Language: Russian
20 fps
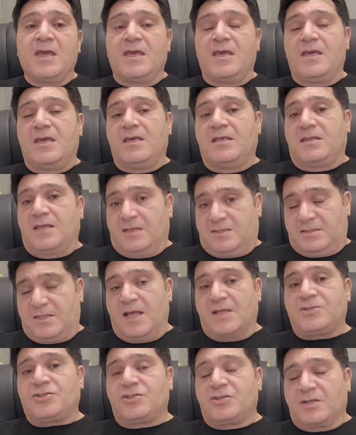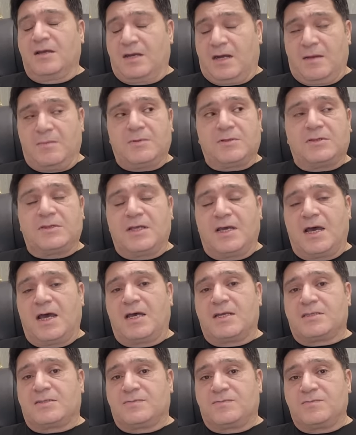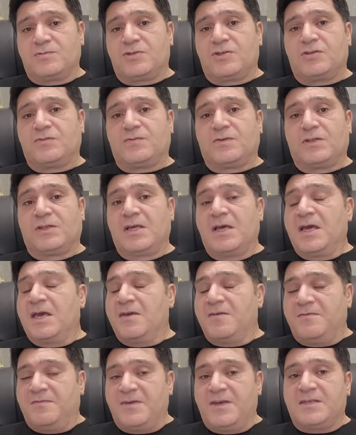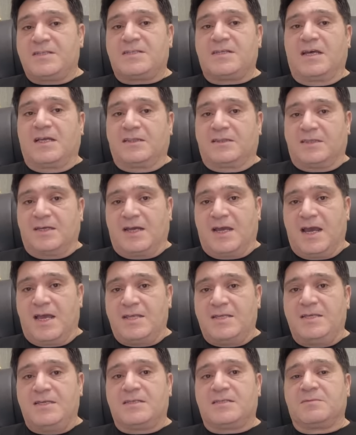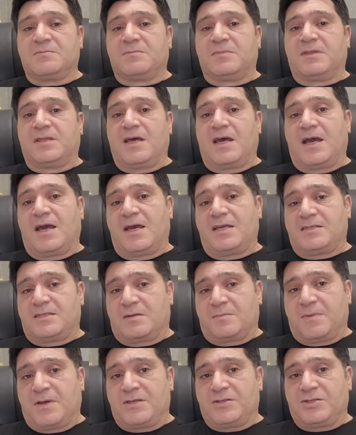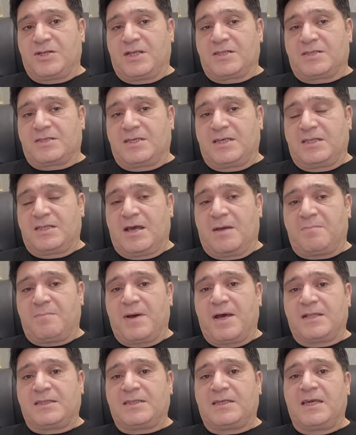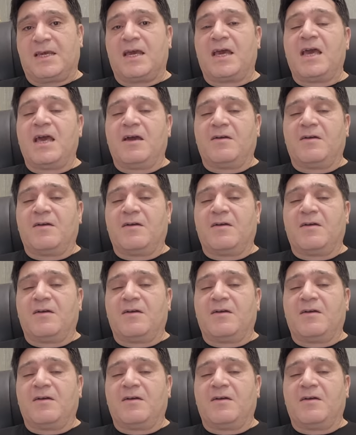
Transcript: и достаточно грамотно озвучивал весь антагонизм на азербайджанские нападки